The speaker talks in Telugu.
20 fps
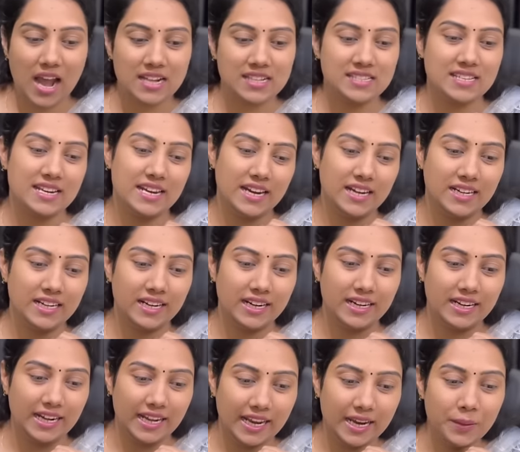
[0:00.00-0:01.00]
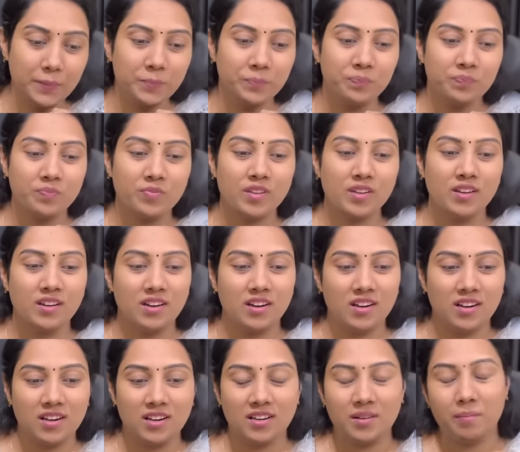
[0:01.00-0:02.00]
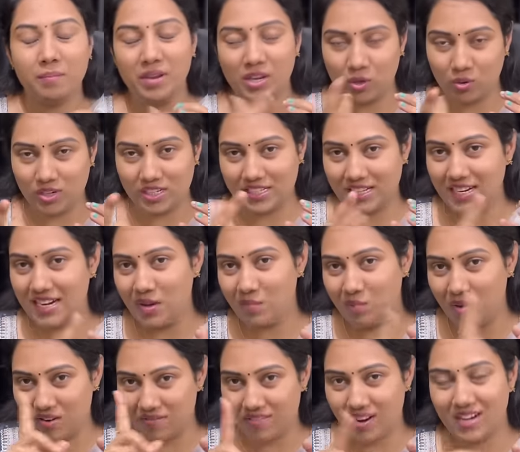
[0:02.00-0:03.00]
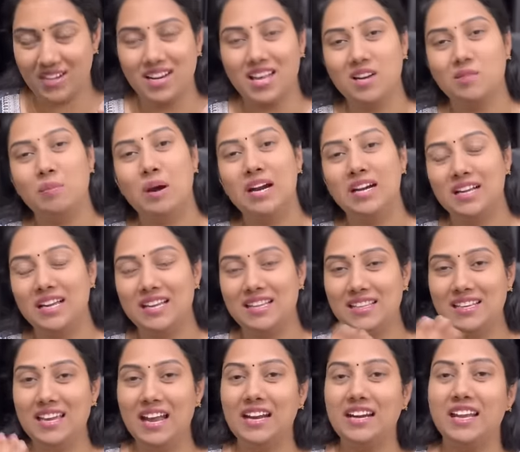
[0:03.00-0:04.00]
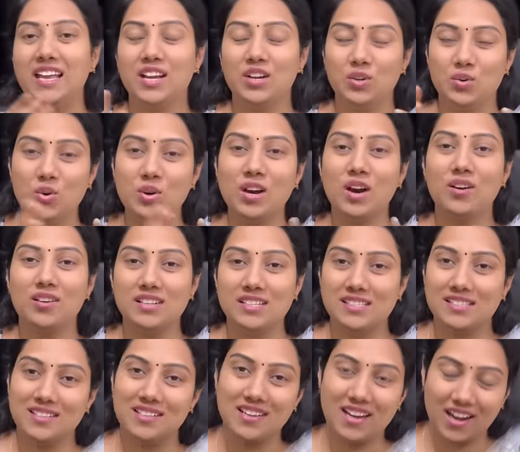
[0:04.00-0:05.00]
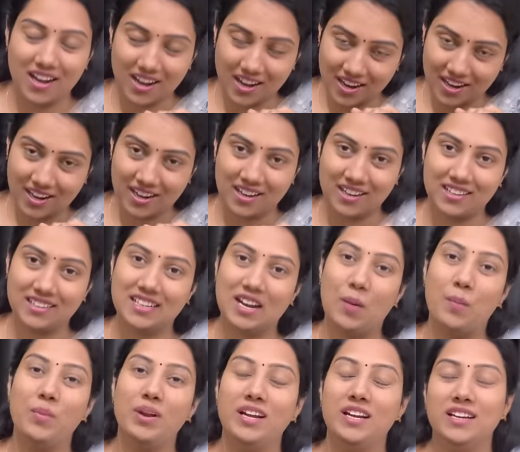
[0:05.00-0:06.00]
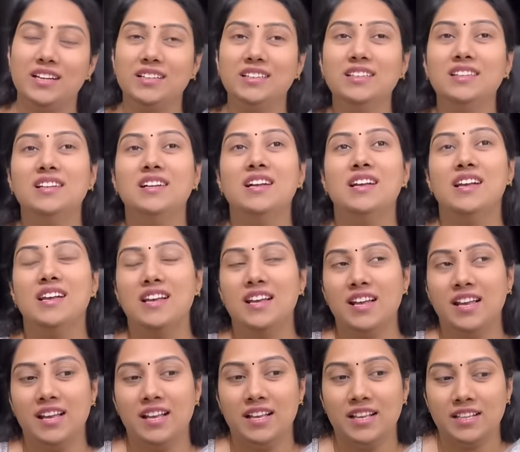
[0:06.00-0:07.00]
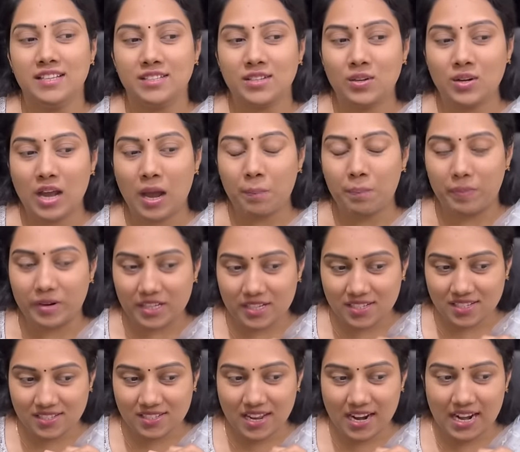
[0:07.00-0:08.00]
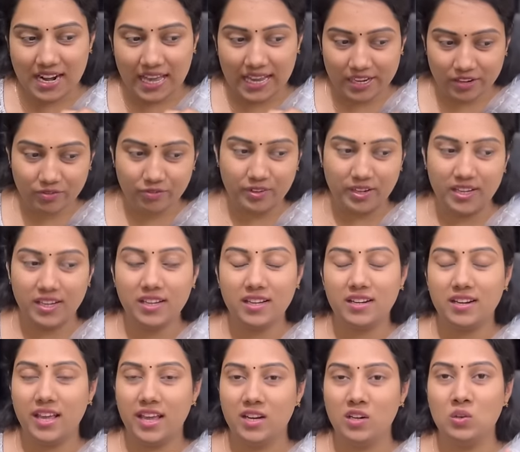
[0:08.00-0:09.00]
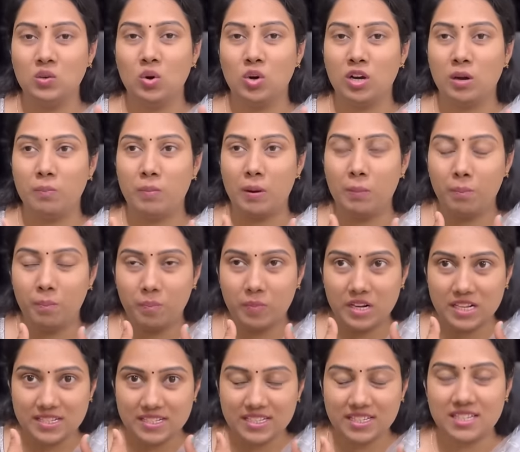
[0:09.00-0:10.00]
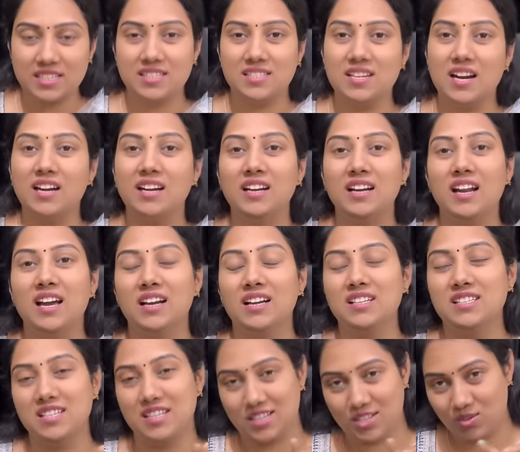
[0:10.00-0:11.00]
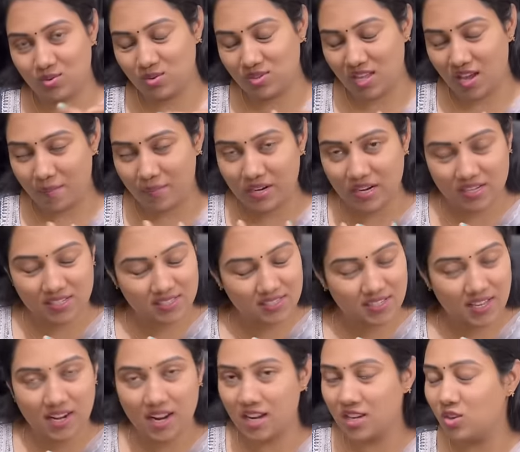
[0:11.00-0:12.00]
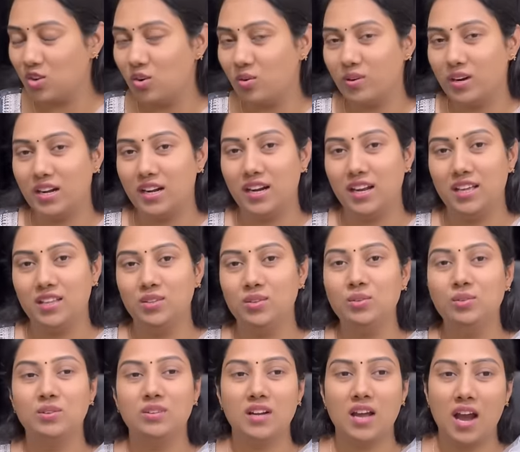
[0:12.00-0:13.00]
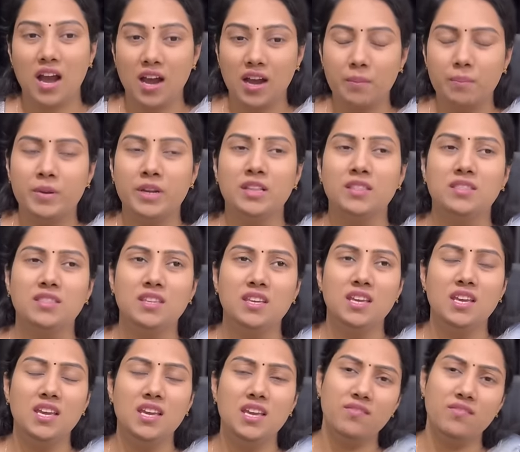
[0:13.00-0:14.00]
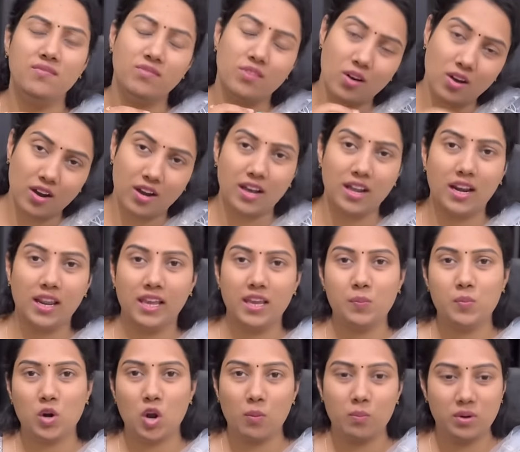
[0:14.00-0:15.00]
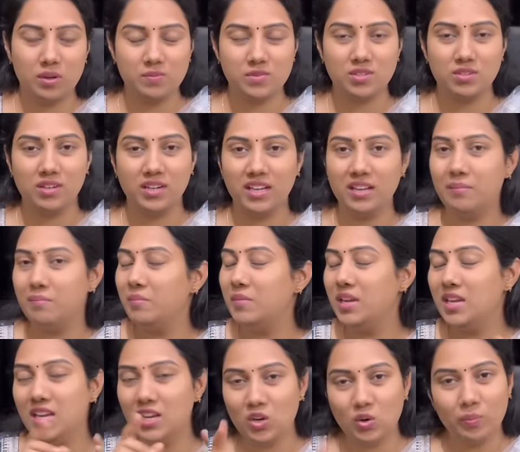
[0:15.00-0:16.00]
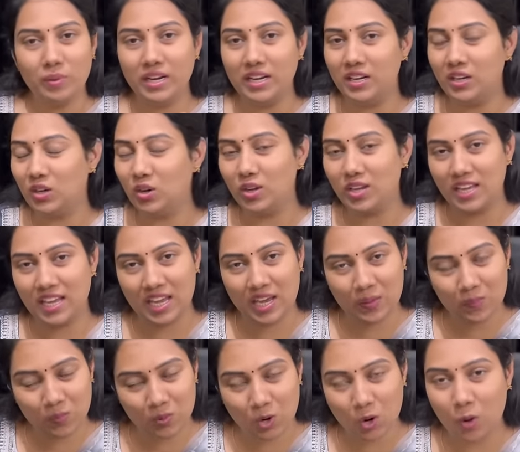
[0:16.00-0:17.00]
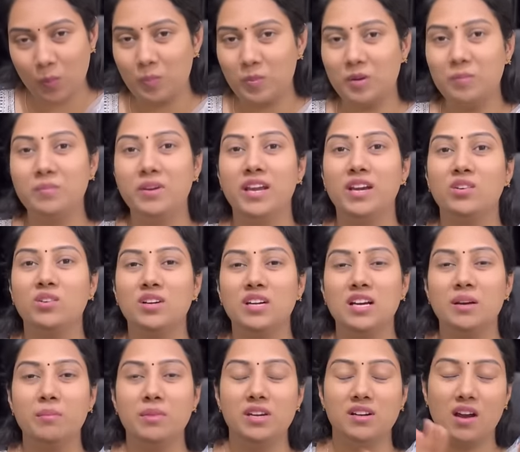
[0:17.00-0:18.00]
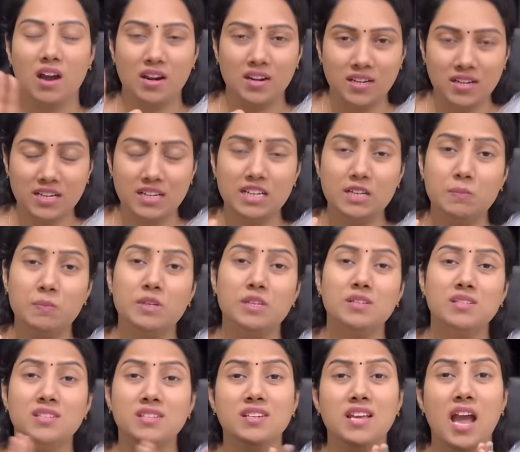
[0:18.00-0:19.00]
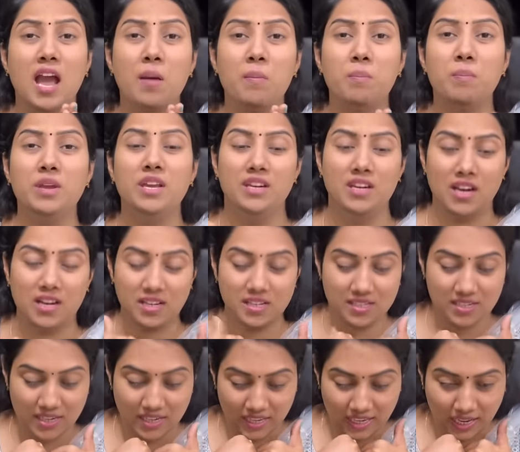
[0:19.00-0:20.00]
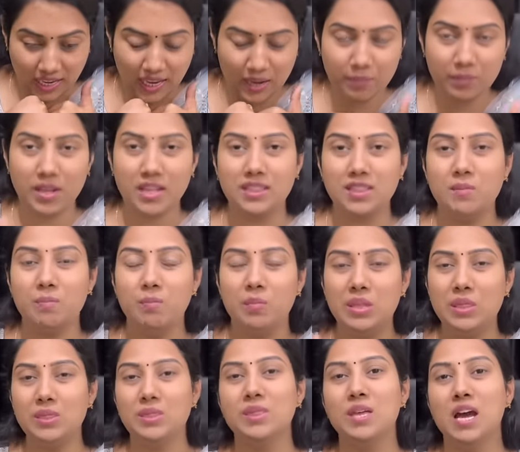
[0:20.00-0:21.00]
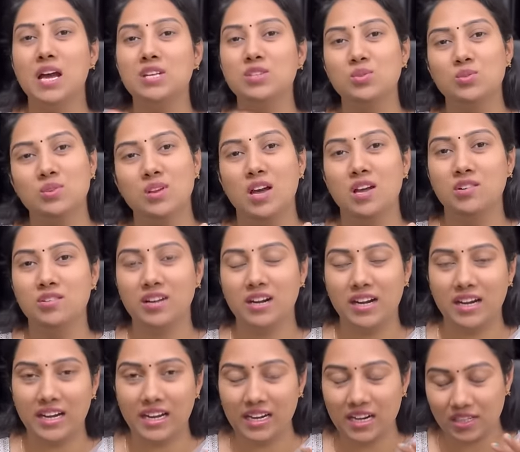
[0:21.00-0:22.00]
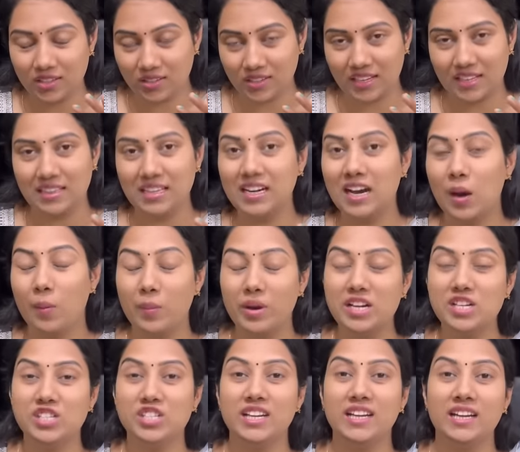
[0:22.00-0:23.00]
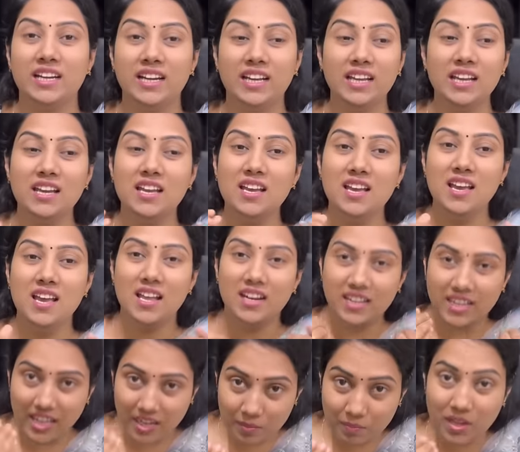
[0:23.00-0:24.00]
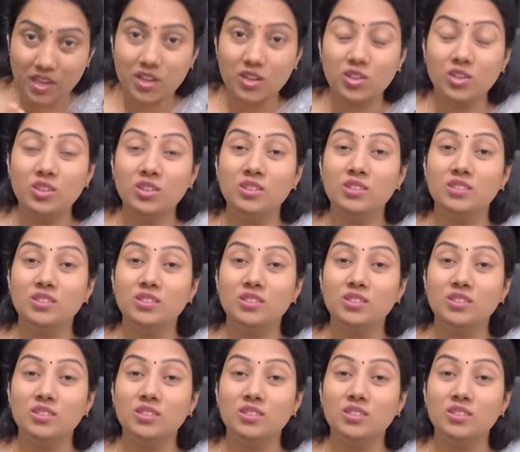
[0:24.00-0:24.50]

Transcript: ఆన్సర్ ఏంటంటే మీ క్వశ్చన్ నెంబర్ వన్ అనమాట ఇది అంటే ఎక్కువగా వస్తున్న కమెంట్ సో నా పర్సనల్ లైఫ్ని నేను ఒక పబ్లిసిటీ స్టంట్ లాగా చేసుకుందామని అస్సలు అనుకోవట్లేదు నా ప్రతి ఒక్కళ్ళకి ప్రాబ్లమ్స్ ఉంటాయి మీకు మీ ఇంట్లో ఏ ప్రాబ్లం లేకుండా మీరు హండ్రెడ్ పర్సెంట్ హ్యాపీ నాకు అసలు ఏం లేదు నేను బిందాజ్ ఉన్నాను అని అంటే నాతో కింద కామెంట్ చేయండి నేను మీకు